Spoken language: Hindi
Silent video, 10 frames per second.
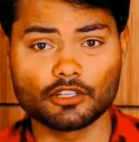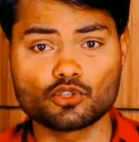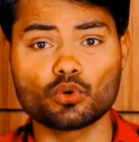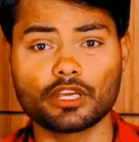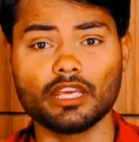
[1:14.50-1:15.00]

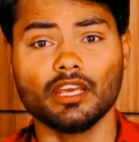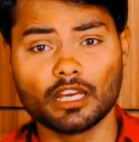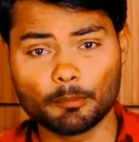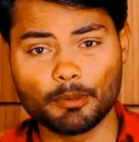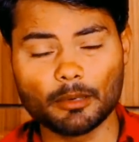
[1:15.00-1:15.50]
जो कि
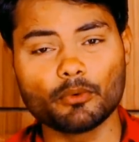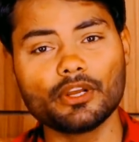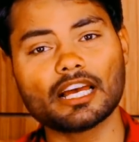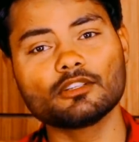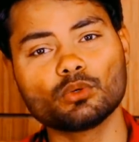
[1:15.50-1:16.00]

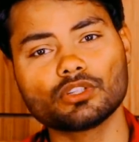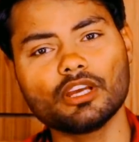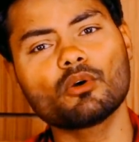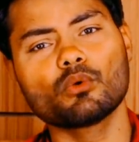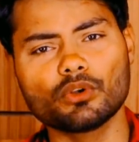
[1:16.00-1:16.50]
बेबुनियाद होते
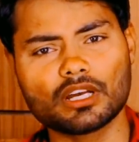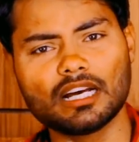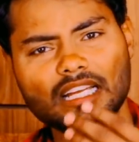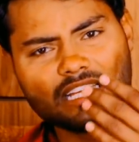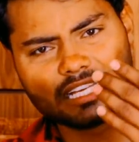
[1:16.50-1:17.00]
हैं और
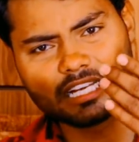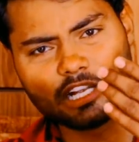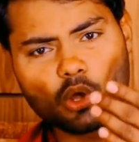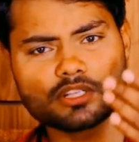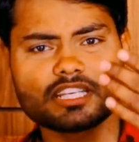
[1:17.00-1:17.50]
उनका
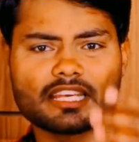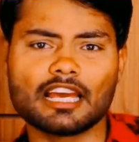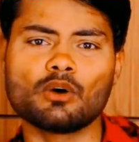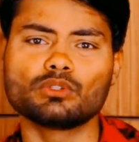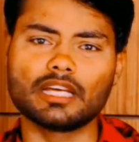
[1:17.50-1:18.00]
लॉजिक
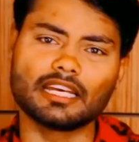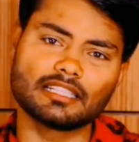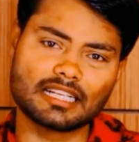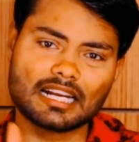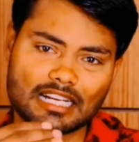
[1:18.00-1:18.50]
क्या होता है
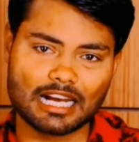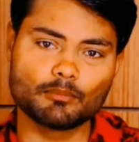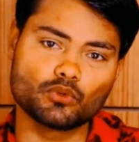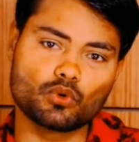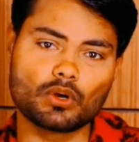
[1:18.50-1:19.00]
कितना
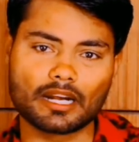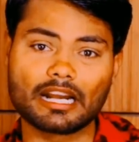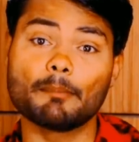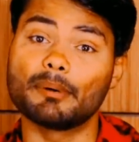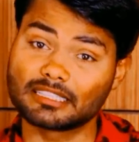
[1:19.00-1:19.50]
काम उनको
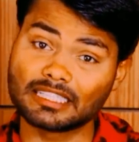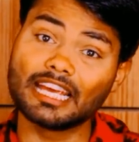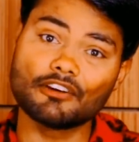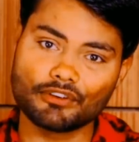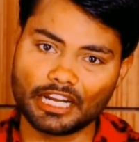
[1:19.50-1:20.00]
करना पड़ता
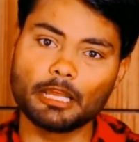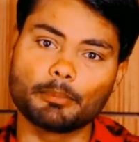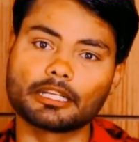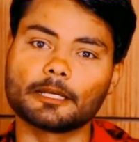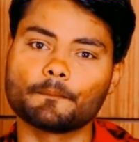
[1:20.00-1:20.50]
है या फिर नहीं
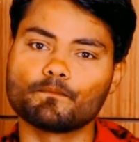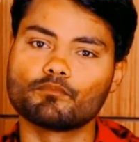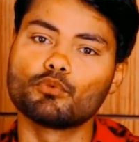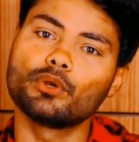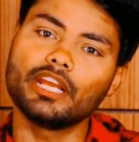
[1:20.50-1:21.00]
पड़ता
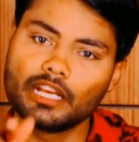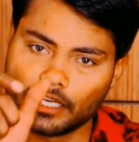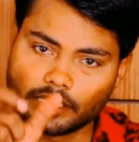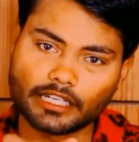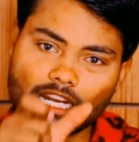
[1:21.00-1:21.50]
पूरी
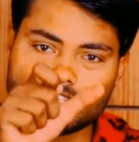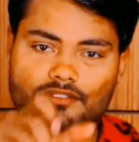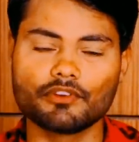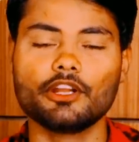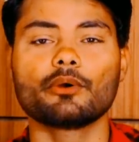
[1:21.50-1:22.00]
डिटेल
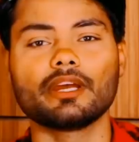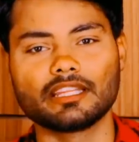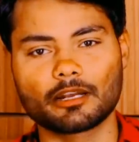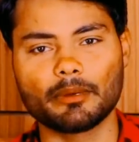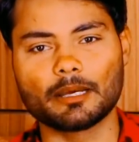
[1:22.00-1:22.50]
इस वीडियो के
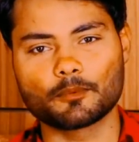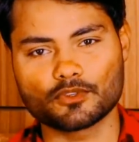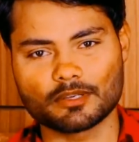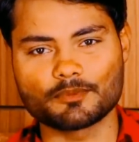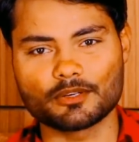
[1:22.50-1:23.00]
अंदर मैं
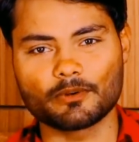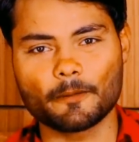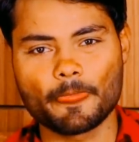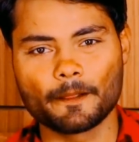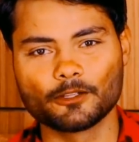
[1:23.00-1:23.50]
आपको
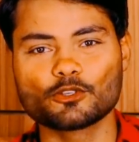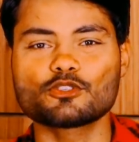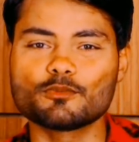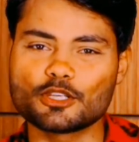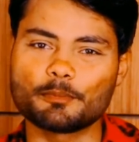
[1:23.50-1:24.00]
समझाऊंगा
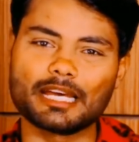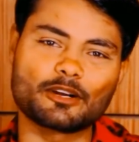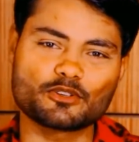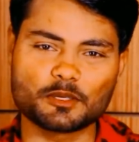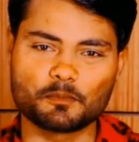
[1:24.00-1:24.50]
दोस्तों मुझे
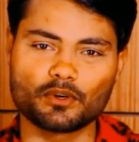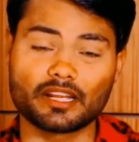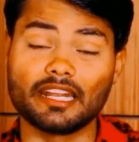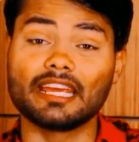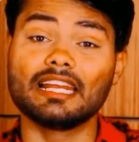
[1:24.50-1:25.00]
प्यार और सपोर्ट
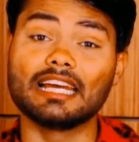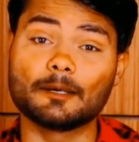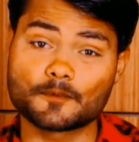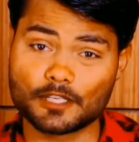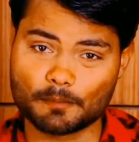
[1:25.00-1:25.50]
करने के लिए
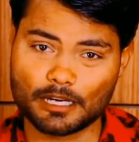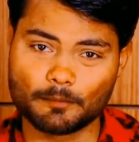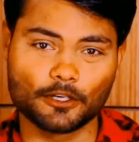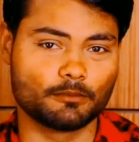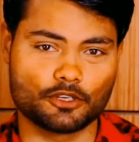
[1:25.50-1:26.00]
आप सबका
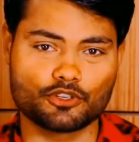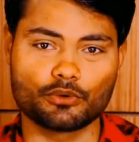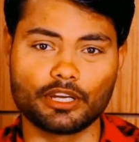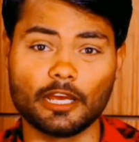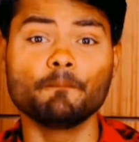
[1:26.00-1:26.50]
बहुत बहुत
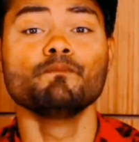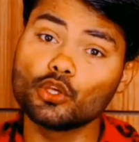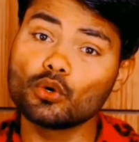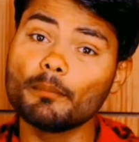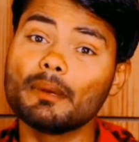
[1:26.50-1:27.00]
शुक्रिया
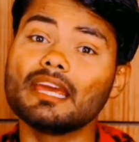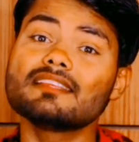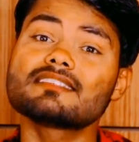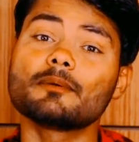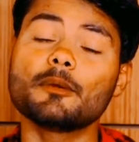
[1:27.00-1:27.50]
क्योंकि मैं
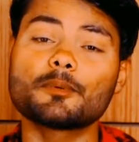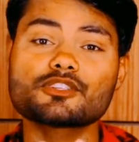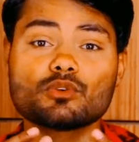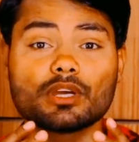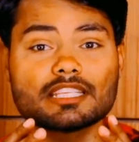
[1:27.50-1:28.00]
इन सभी
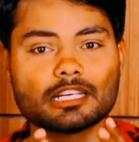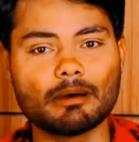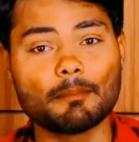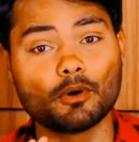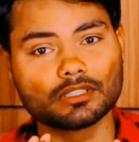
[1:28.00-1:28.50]
प्रश्नों के
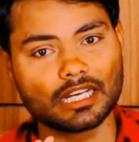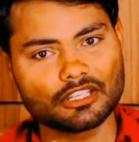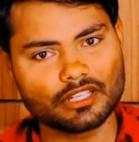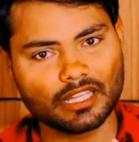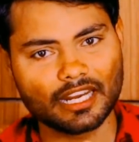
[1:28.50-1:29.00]
जवाब बहुत
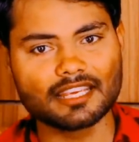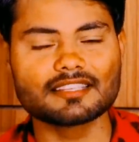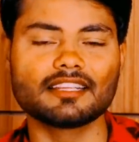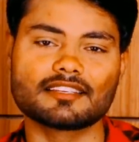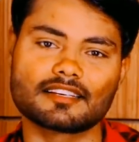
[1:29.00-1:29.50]
अच्छी तरीके
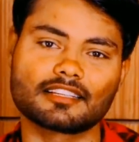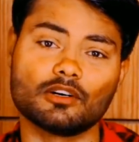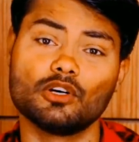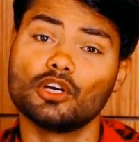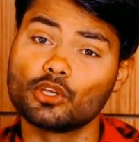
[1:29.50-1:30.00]
से दे सकता
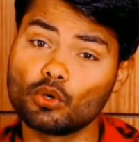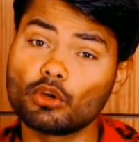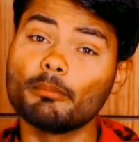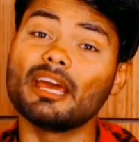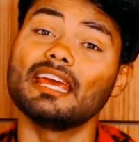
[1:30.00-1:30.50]
हूँ
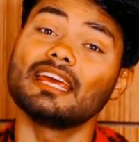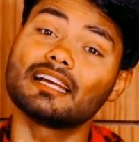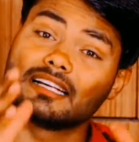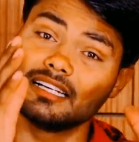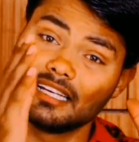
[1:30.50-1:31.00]
क्योंकि मैं
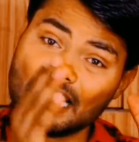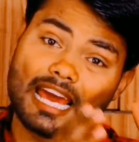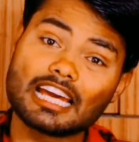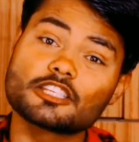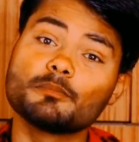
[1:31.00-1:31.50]
एक
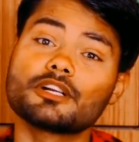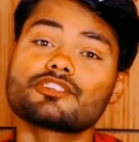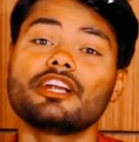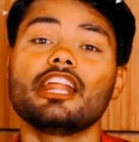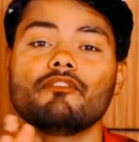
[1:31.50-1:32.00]
एक्स
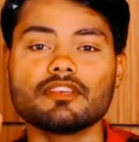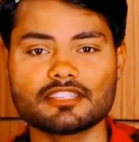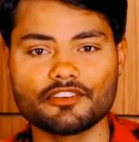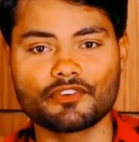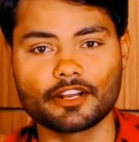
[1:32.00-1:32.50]
मर्चेंट नेवी
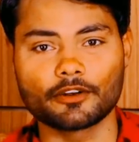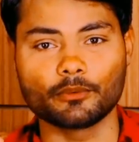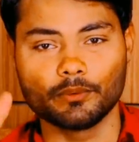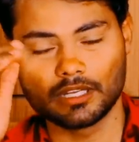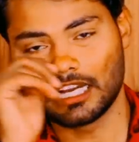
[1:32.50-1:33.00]
सीफर
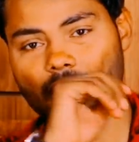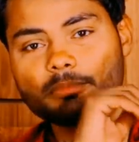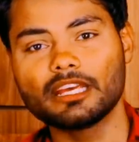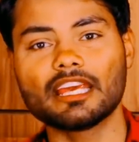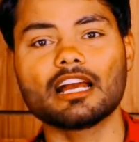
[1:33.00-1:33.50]
हूँ
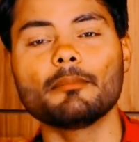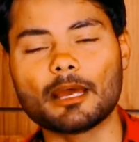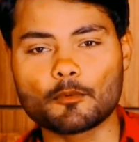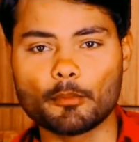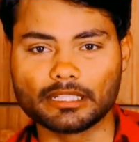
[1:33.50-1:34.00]
अब देखिएगा मैं
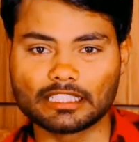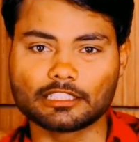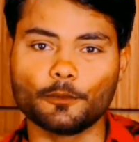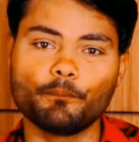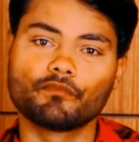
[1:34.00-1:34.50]
आपको
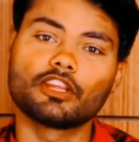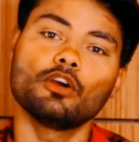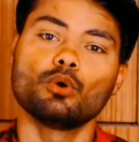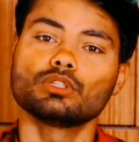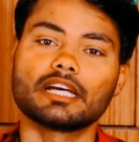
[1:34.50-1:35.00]
बताता हूँ कि
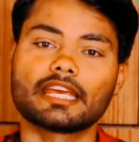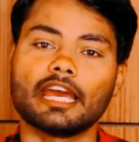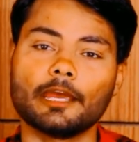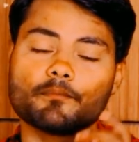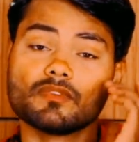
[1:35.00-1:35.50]
होता
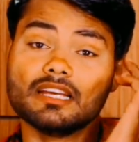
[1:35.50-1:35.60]
क्या है